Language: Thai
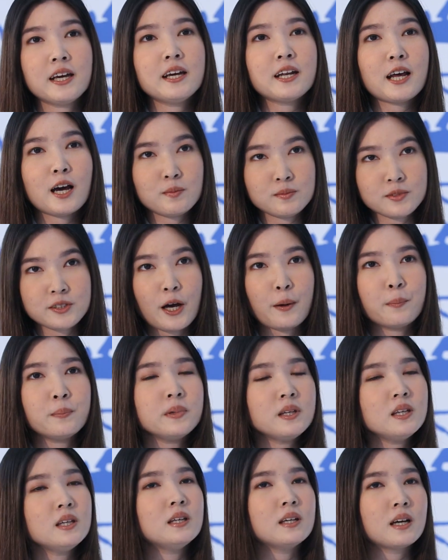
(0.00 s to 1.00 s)
ให้ทำ
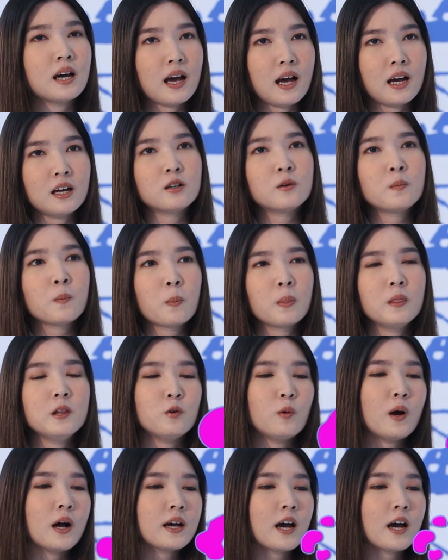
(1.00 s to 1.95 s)
ซ้ำอีกค่ะหรือว่า